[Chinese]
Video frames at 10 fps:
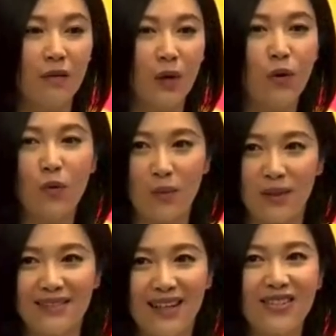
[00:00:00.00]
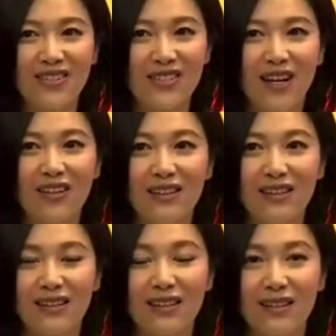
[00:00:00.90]
包括我们当时找了
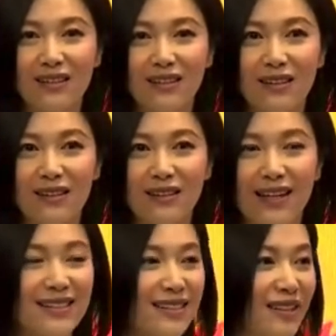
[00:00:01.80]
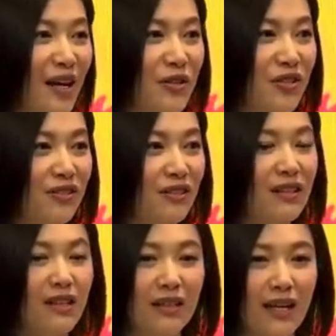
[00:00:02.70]
那个那个大提琴老
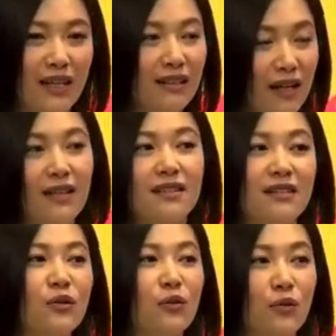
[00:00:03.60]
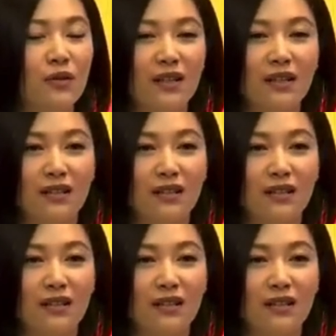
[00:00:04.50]
师，他练的很辛苦。